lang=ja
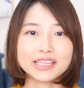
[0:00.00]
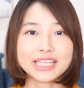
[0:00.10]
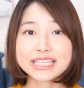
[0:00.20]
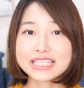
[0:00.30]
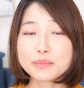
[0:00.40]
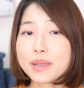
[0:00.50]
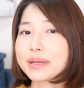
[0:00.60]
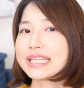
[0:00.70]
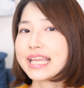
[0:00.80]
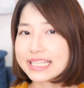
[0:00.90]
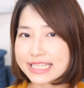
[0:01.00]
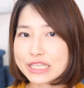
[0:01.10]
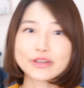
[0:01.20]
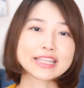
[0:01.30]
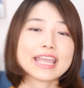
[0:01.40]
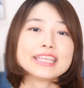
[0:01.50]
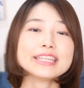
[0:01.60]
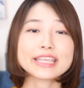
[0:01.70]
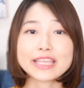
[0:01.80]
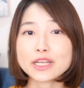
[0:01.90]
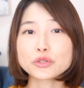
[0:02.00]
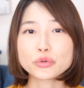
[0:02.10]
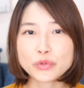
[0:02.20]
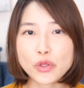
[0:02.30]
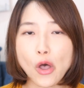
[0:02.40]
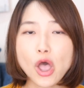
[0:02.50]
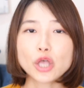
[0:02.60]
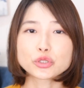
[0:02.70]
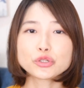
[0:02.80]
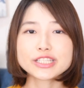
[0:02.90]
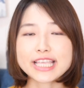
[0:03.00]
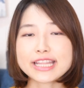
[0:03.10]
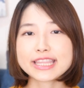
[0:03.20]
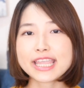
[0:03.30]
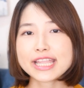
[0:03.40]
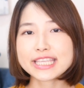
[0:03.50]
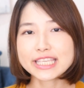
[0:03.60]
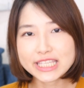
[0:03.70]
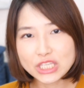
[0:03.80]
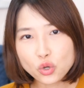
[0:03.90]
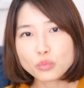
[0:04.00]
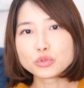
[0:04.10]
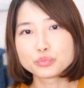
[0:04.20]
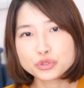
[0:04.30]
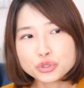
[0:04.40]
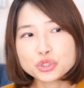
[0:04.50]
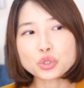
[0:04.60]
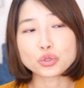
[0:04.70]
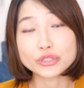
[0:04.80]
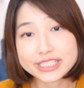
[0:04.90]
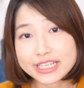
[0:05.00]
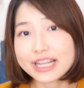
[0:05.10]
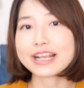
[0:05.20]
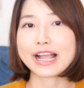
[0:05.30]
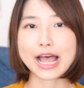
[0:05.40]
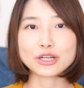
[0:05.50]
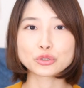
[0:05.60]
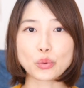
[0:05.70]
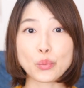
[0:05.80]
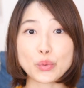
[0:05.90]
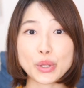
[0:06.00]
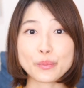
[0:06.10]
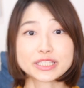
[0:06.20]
言ってしまえばリアリティはないんだけれども、その設定に引き込む文章の力があると思いま